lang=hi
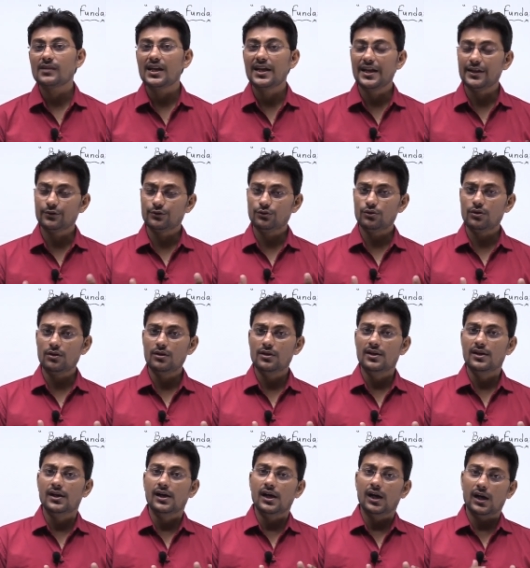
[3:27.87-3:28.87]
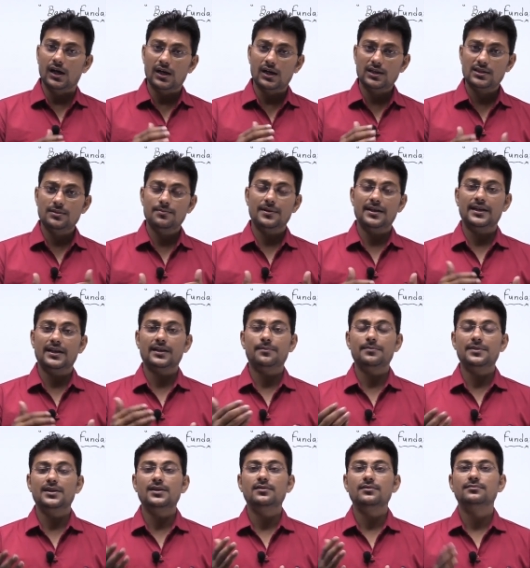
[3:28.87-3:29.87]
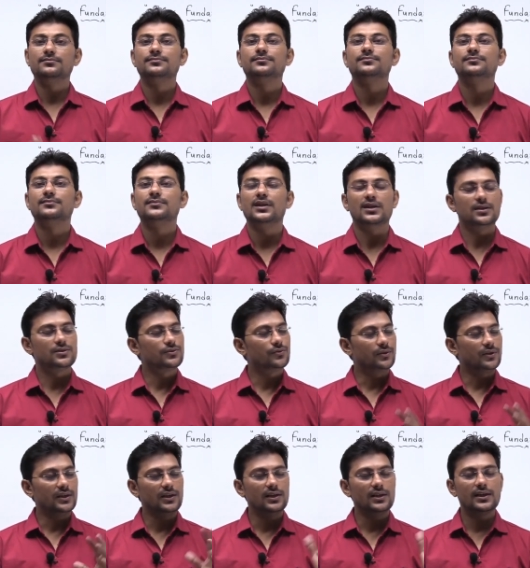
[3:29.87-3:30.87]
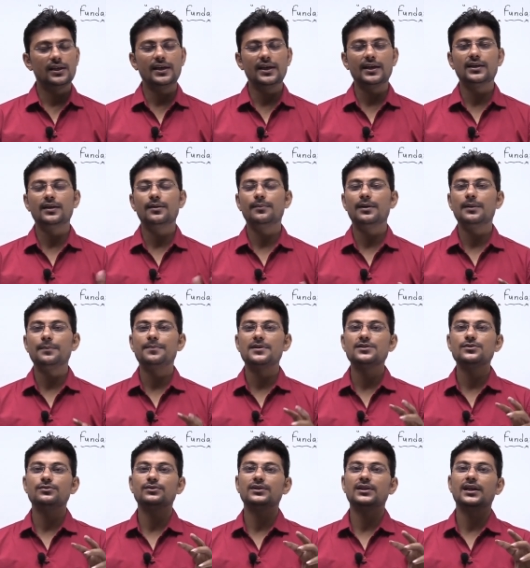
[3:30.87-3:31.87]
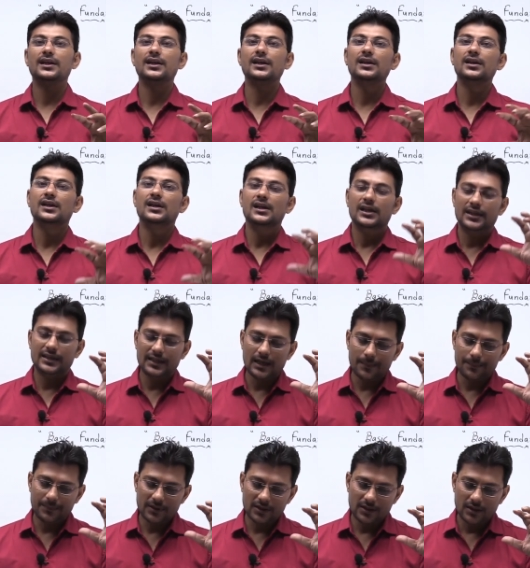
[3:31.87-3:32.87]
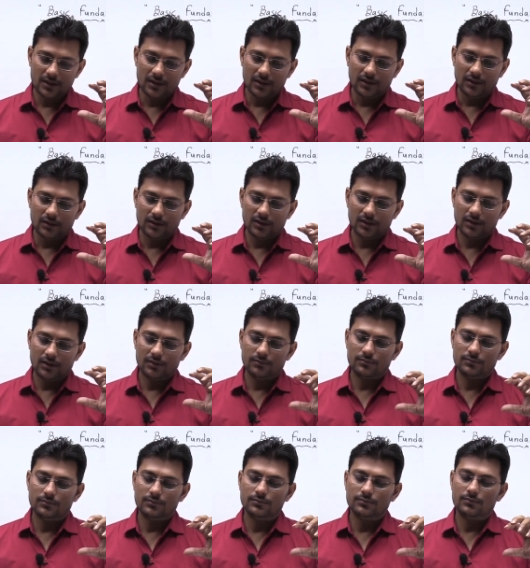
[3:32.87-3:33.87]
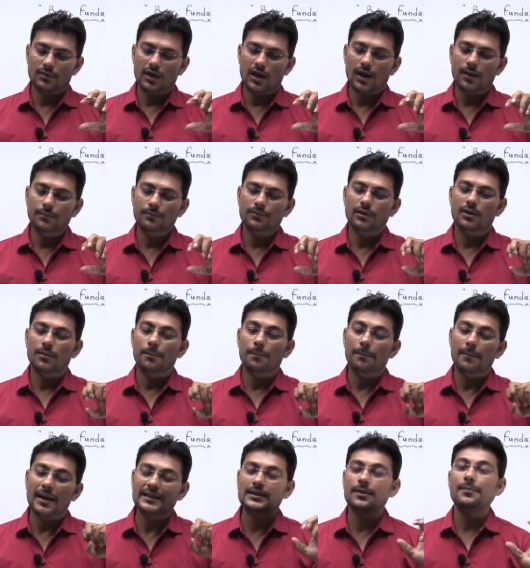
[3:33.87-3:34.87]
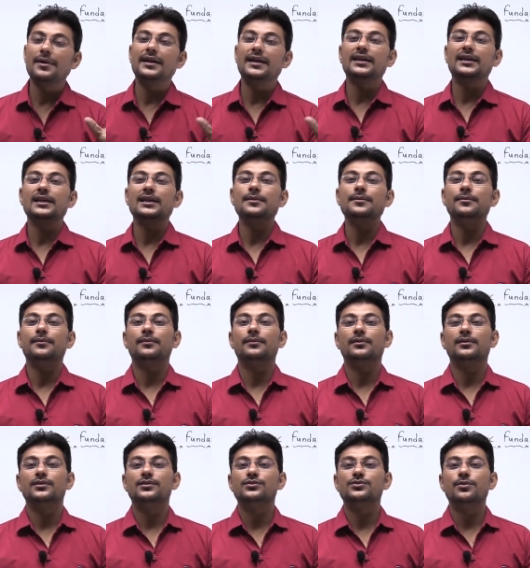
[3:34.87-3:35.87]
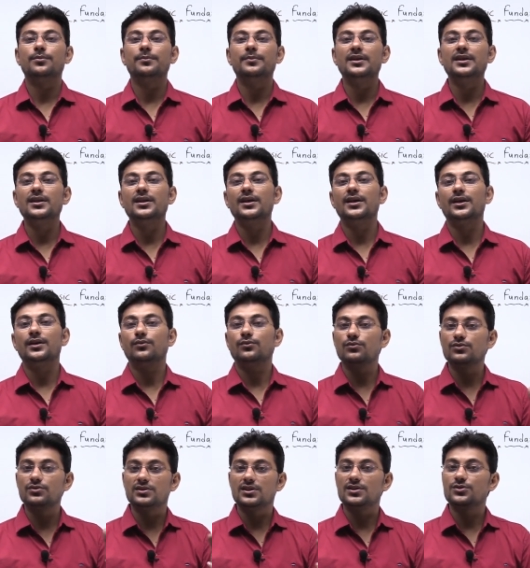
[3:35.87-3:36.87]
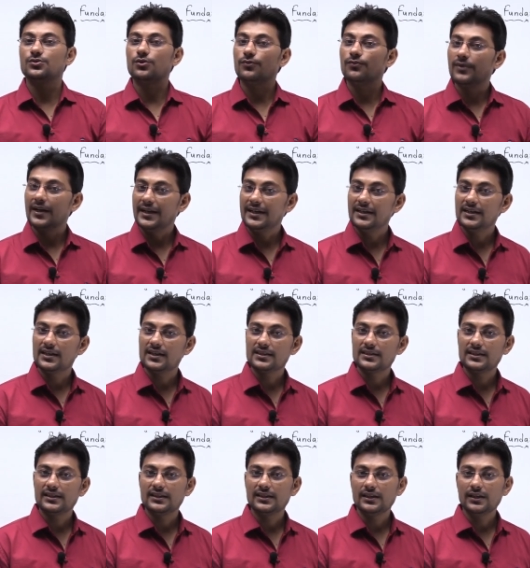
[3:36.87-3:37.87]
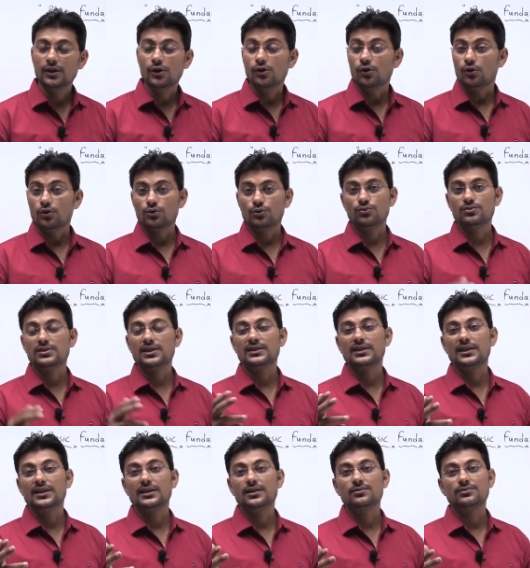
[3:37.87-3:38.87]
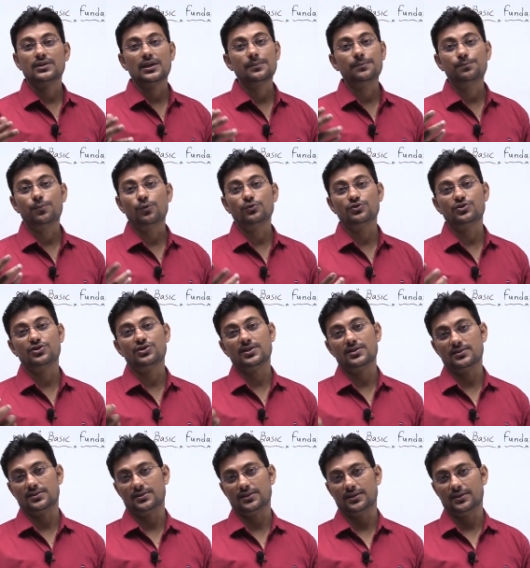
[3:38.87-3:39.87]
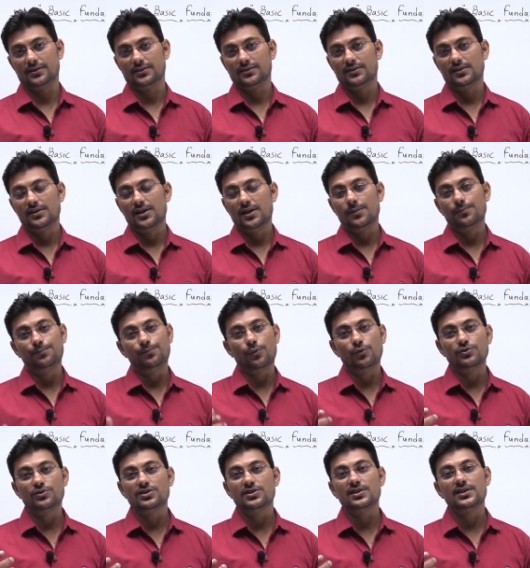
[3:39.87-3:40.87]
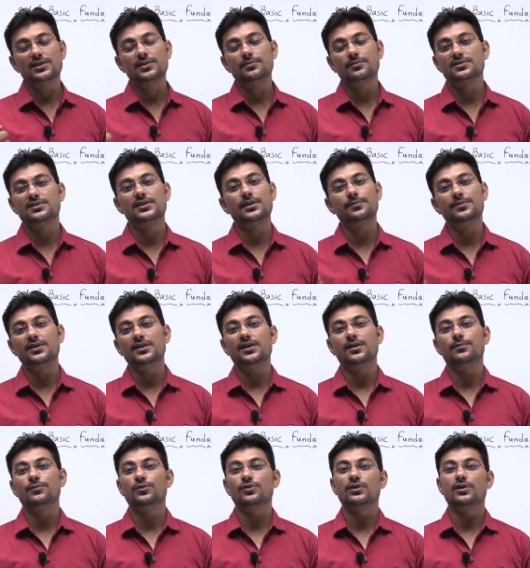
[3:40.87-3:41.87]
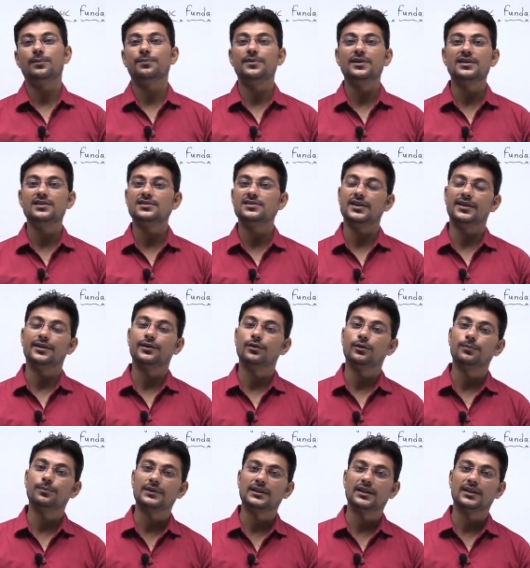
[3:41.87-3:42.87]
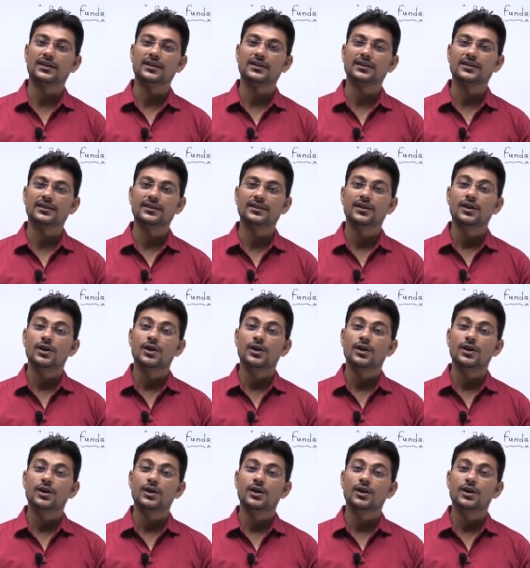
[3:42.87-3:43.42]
एक तो अर्थमेटिक मीन सॉरी एक हमारे पास होता है यहाँ पर आ, हम मैथमेटिकली जो मीन है उससे इसको फाइंड करते हैं और दूसरा तरीका होता है पोजिशन से हम पोजिशन से भी हम लोग अपने इस सेंटर को पता करते हैं